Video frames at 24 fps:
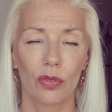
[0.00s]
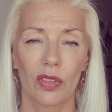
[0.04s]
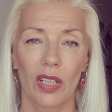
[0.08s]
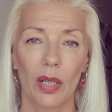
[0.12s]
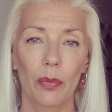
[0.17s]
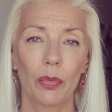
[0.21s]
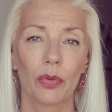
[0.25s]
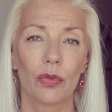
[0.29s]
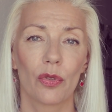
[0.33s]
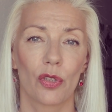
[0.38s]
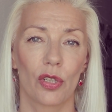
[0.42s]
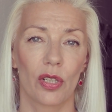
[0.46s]
но
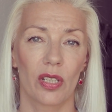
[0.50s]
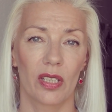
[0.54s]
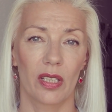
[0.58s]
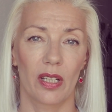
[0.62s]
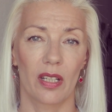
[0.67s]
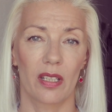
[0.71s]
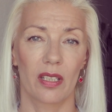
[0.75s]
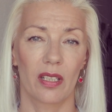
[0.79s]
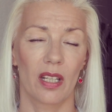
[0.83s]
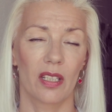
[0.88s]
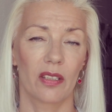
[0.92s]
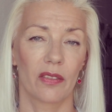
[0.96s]
я буду сейчас
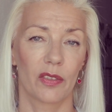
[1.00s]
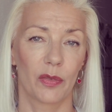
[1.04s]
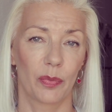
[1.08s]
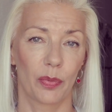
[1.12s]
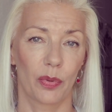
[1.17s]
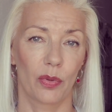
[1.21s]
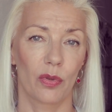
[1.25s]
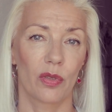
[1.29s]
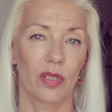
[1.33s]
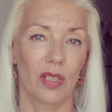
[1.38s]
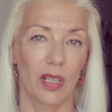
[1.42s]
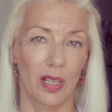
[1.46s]
рассказывать
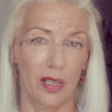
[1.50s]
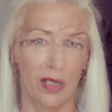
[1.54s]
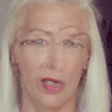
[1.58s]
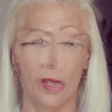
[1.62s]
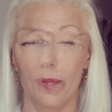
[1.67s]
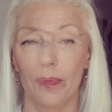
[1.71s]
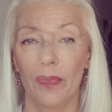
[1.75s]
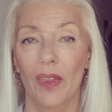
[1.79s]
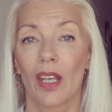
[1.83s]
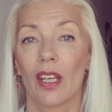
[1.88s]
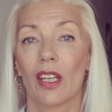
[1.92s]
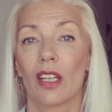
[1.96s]
просто о
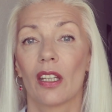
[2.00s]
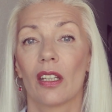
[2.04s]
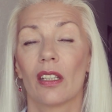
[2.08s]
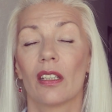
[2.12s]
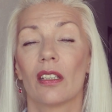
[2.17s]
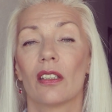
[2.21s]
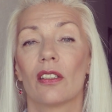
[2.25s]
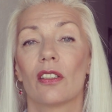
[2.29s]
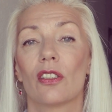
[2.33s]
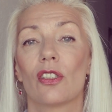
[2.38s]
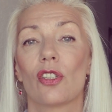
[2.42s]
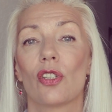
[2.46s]
себе.
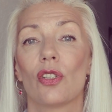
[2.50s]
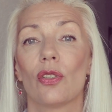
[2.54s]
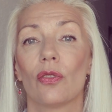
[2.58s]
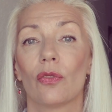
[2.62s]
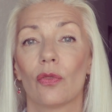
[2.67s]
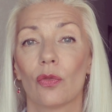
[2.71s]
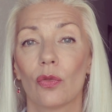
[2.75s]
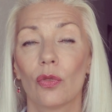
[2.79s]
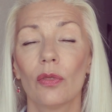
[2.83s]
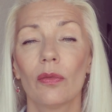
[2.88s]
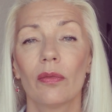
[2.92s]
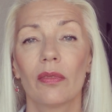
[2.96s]
Итак. С так.
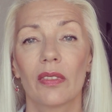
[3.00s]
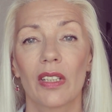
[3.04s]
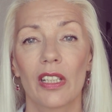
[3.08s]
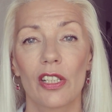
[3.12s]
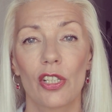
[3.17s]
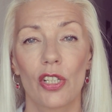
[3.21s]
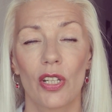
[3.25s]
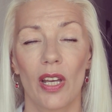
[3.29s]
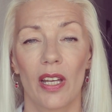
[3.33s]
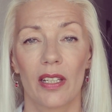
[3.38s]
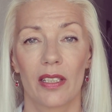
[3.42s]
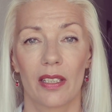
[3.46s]
чего
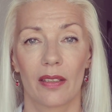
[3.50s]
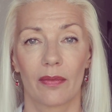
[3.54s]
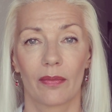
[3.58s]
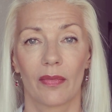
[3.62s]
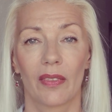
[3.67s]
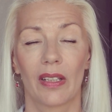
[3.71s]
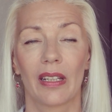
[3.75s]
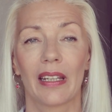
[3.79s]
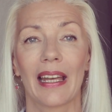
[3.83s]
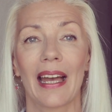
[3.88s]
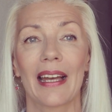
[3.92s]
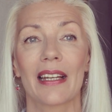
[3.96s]
начать?
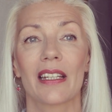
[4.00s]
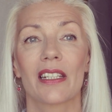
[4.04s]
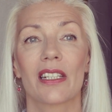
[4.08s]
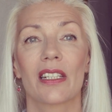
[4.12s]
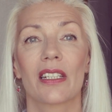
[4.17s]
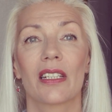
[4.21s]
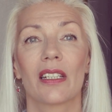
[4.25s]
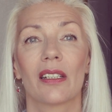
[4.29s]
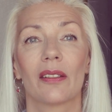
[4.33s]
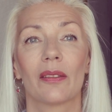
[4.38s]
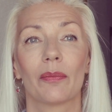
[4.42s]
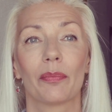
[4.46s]
Как
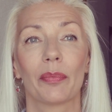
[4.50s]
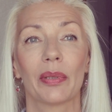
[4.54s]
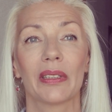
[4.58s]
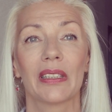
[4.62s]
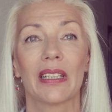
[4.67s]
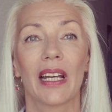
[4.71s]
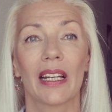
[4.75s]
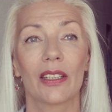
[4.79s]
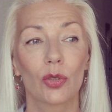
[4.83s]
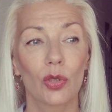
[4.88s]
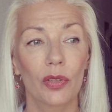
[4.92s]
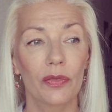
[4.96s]
же
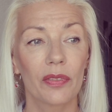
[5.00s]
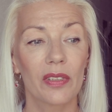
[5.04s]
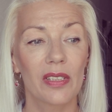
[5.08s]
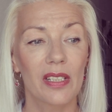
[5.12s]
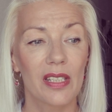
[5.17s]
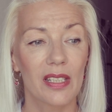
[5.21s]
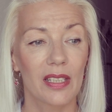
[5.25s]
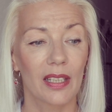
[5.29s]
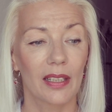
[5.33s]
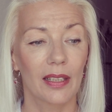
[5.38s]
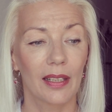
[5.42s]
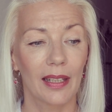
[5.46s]

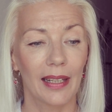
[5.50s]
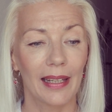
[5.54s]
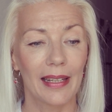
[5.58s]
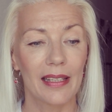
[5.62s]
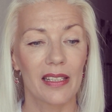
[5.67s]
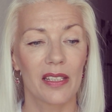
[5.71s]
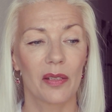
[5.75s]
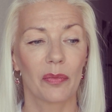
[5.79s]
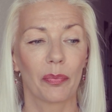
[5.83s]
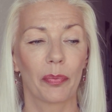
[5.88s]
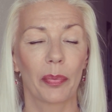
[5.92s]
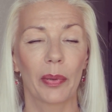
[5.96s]
подготовиться к
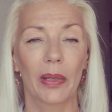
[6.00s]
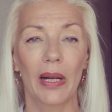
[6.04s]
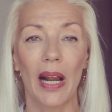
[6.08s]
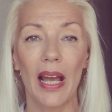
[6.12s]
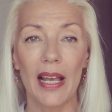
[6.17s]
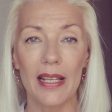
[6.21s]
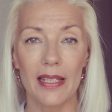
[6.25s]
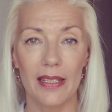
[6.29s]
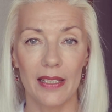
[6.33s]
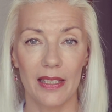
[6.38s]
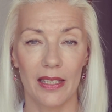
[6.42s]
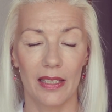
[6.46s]
этим
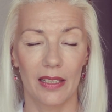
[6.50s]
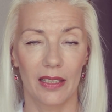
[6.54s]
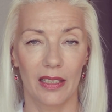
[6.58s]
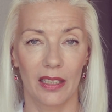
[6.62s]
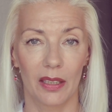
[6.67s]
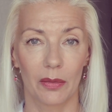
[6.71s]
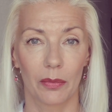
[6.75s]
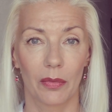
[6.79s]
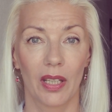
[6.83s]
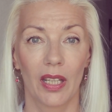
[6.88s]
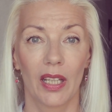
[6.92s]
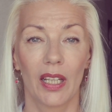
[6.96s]

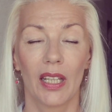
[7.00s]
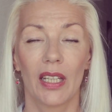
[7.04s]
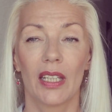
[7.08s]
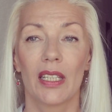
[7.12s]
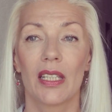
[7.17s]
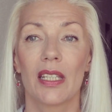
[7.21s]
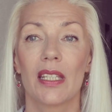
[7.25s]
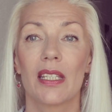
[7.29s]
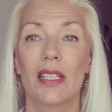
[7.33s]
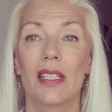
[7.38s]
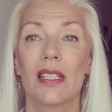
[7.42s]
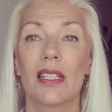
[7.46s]
праздникам
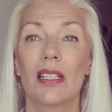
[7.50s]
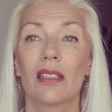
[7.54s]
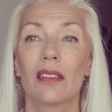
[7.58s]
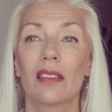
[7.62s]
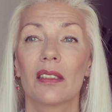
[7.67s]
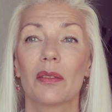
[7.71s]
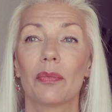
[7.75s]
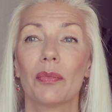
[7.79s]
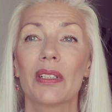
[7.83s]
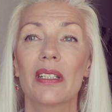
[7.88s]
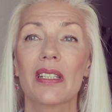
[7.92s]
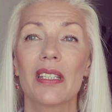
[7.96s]
и
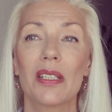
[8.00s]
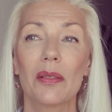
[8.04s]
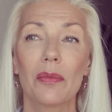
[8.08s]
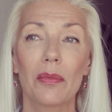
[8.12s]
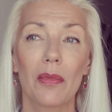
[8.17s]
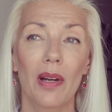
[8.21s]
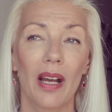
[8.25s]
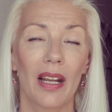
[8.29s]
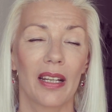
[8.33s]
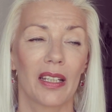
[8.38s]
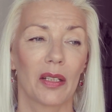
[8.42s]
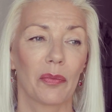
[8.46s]
сделать
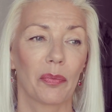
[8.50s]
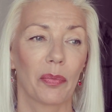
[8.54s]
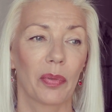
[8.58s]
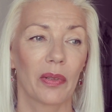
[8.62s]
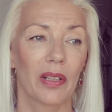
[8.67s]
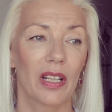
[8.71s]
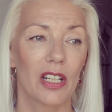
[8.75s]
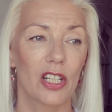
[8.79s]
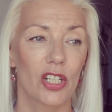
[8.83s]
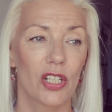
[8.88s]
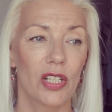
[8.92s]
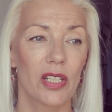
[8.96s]
максимально
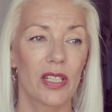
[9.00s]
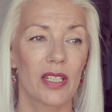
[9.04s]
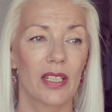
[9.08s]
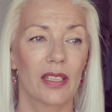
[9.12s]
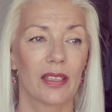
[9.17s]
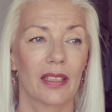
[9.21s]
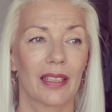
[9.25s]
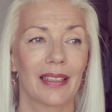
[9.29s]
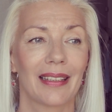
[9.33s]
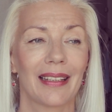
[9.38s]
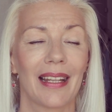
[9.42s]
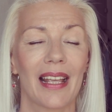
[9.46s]

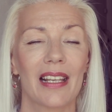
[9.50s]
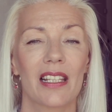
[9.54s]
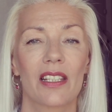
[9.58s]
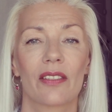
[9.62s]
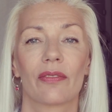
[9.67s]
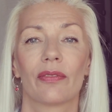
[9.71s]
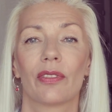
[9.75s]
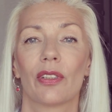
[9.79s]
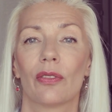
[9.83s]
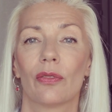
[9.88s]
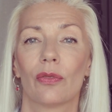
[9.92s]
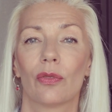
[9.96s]
положительно для
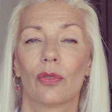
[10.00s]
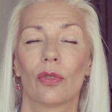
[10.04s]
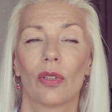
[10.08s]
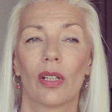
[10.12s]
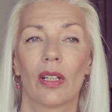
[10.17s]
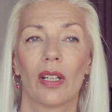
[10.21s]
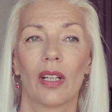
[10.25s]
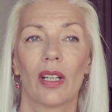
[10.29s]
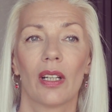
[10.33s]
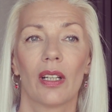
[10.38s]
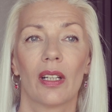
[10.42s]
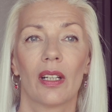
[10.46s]

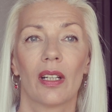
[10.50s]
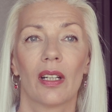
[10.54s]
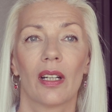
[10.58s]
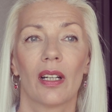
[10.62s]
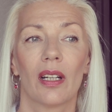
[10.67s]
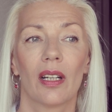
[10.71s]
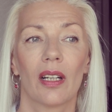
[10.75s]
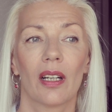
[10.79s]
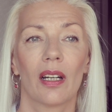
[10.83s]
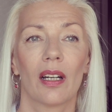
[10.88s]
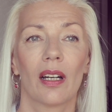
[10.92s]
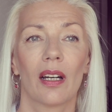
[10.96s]
своего
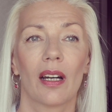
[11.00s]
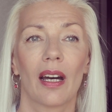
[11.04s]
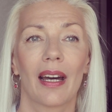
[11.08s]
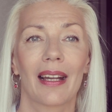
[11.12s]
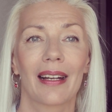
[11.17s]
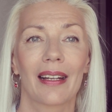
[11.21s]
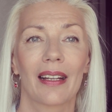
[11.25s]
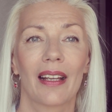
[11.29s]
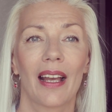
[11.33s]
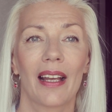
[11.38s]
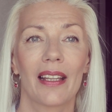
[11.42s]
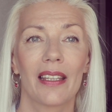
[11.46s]
э,
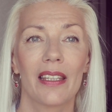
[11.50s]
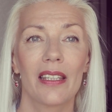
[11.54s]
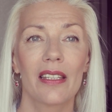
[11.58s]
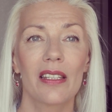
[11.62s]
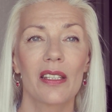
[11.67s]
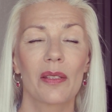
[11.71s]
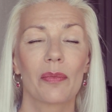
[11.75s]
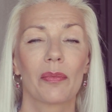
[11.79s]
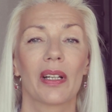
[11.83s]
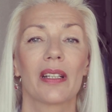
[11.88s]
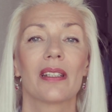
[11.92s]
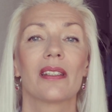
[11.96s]

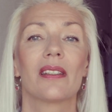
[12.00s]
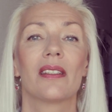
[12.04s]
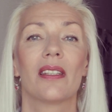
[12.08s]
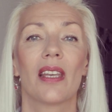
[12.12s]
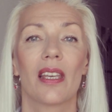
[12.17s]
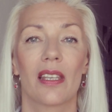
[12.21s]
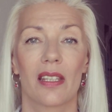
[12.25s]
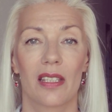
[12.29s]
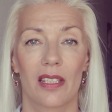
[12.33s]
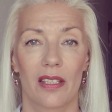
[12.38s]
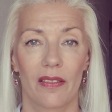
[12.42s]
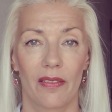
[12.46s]
организма
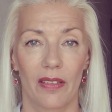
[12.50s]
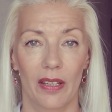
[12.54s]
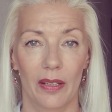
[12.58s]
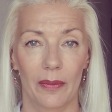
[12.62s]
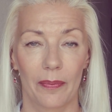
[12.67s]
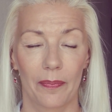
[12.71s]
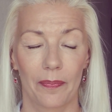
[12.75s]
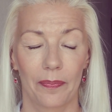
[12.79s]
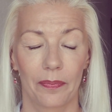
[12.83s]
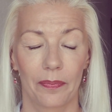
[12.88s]
действий?